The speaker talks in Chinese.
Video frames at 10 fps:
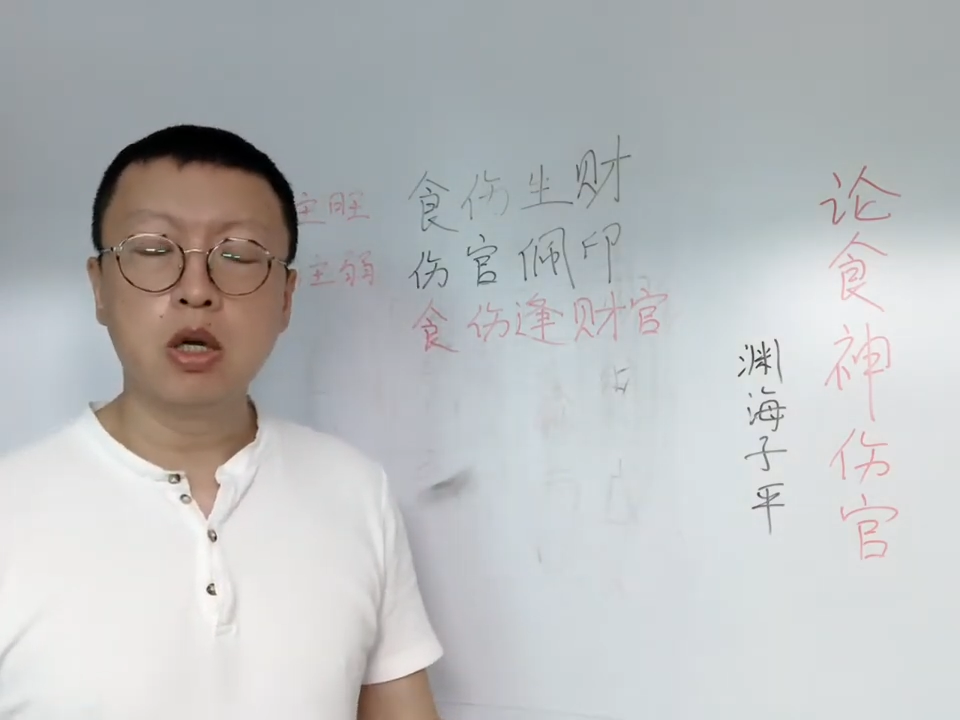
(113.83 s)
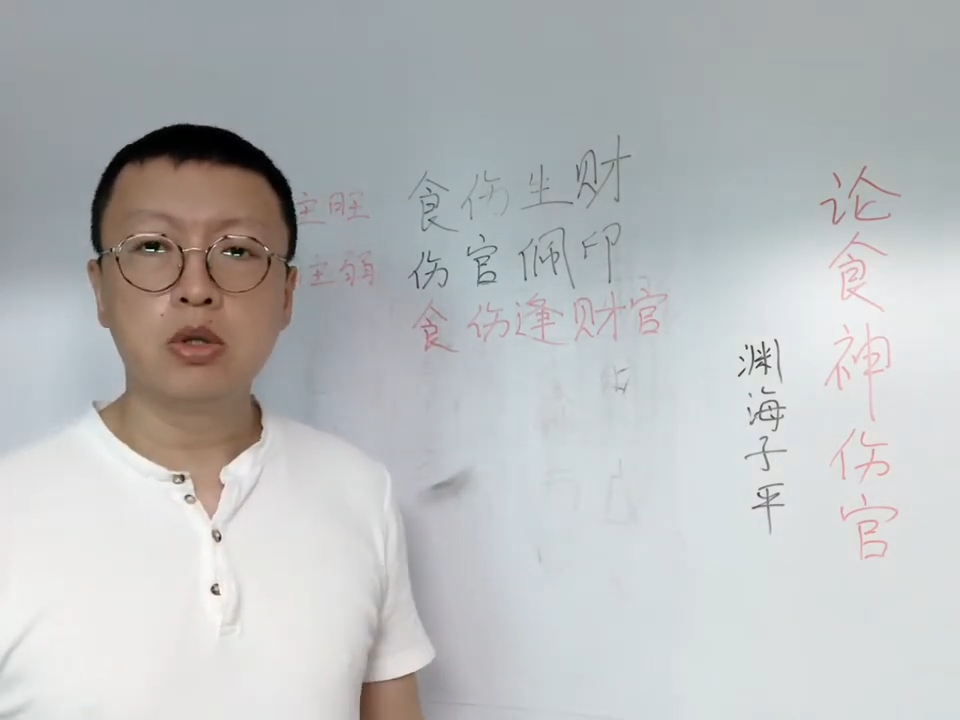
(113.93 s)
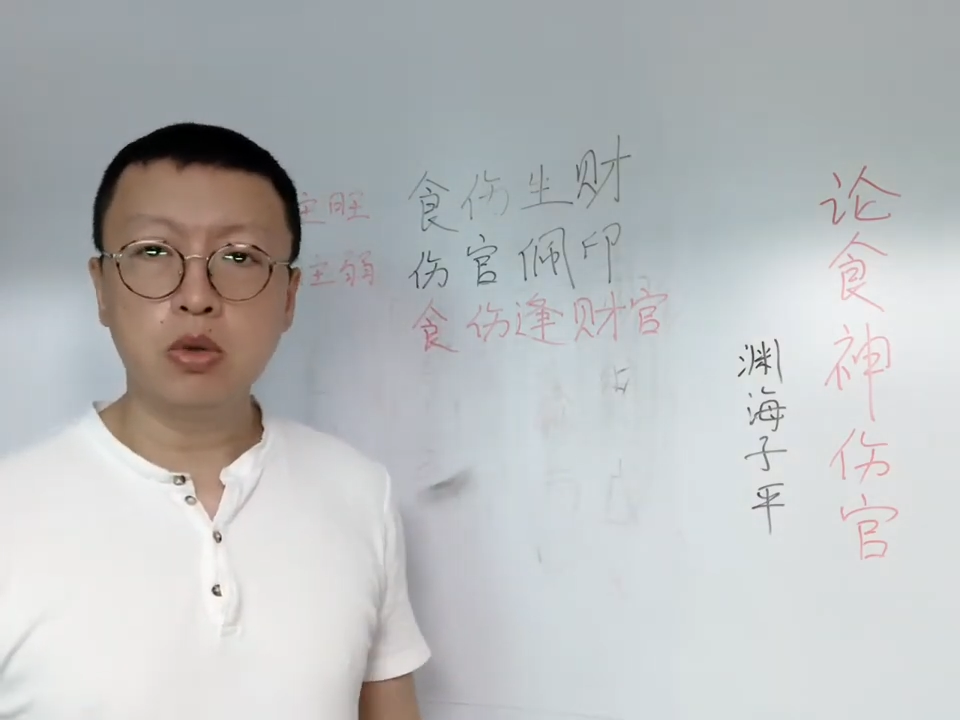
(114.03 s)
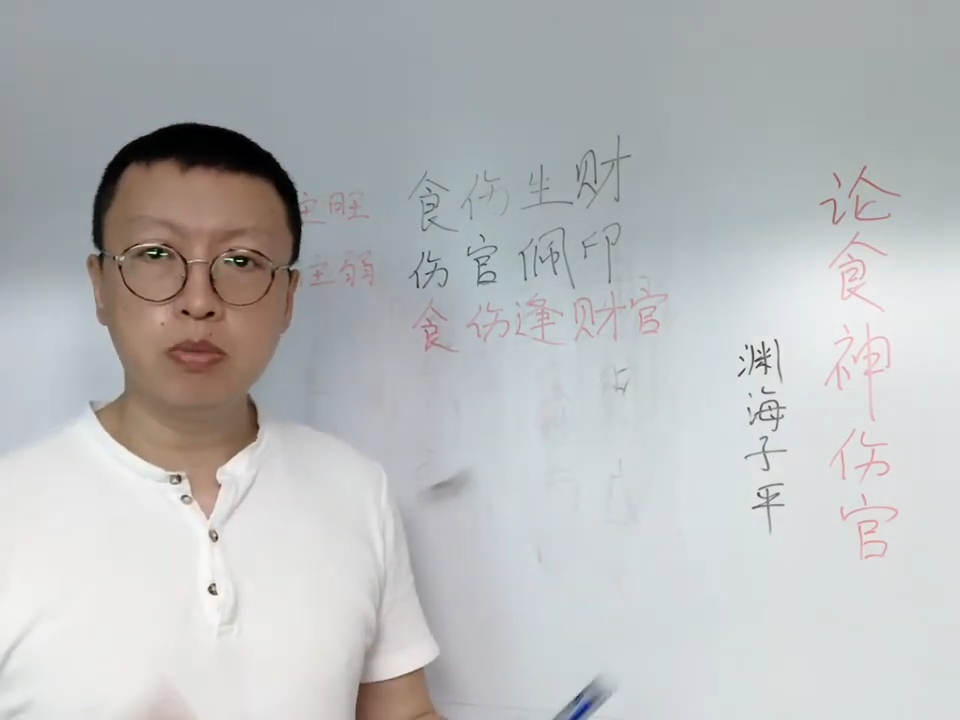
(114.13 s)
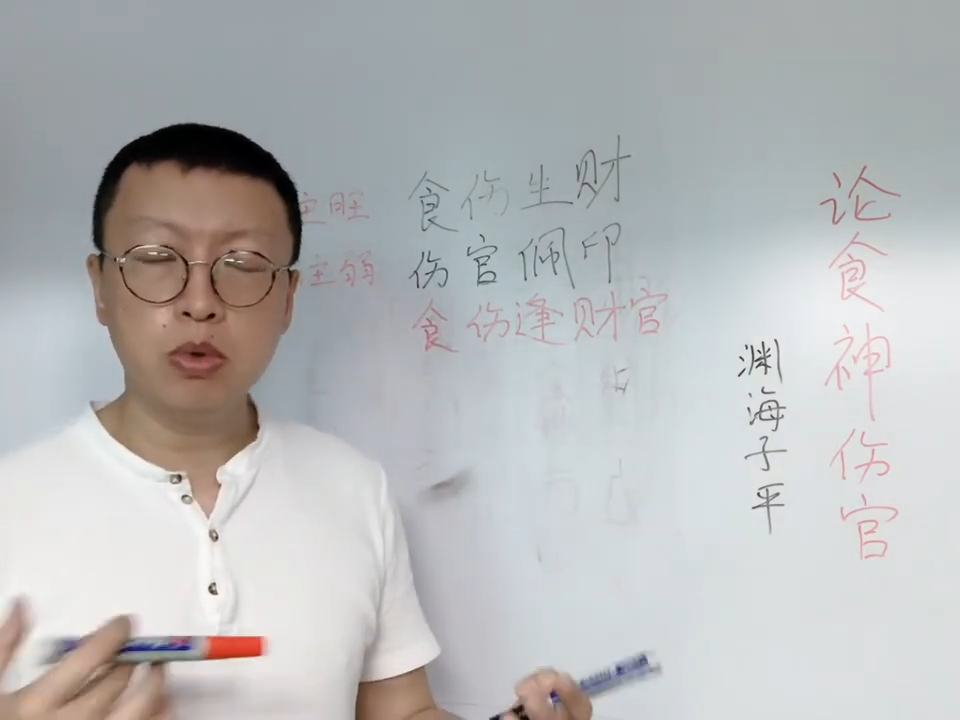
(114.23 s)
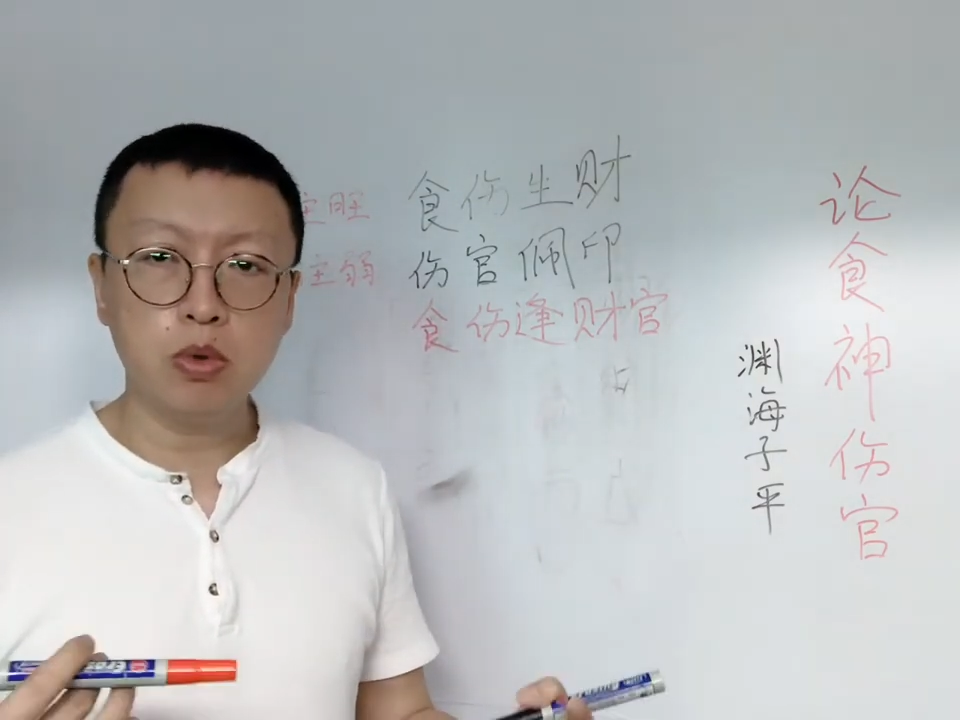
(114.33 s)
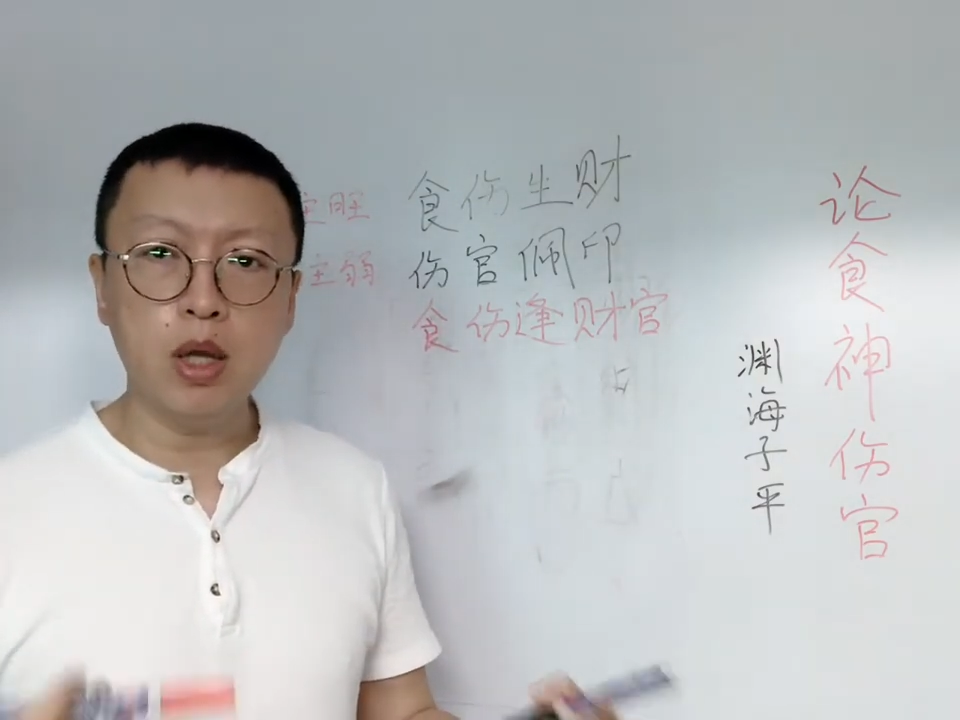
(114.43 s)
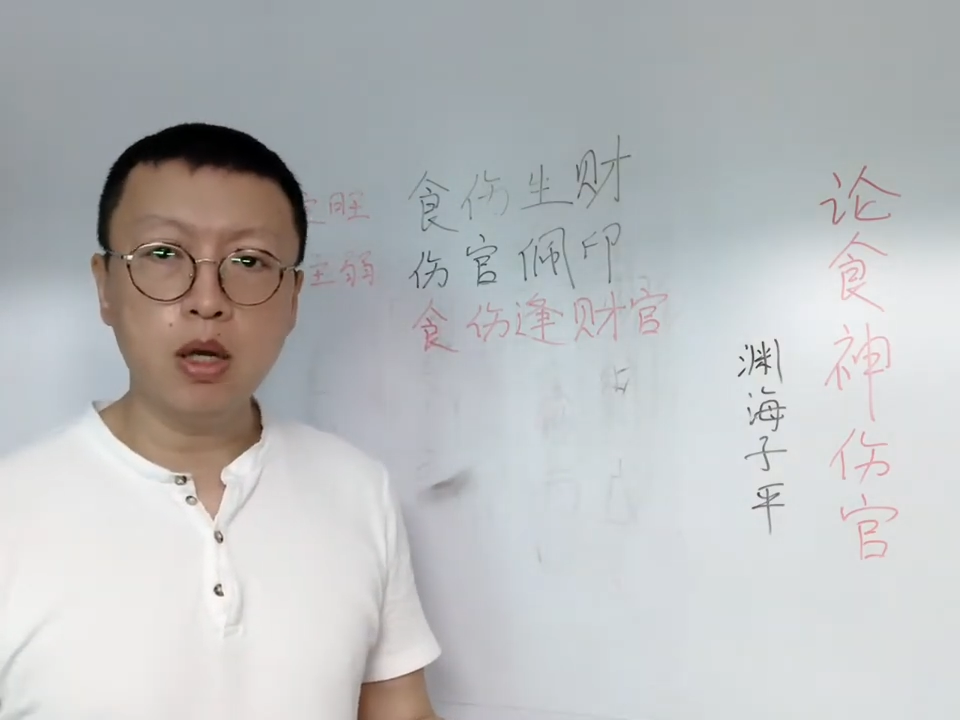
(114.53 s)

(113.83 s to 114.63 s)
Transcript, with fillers: 就是不官的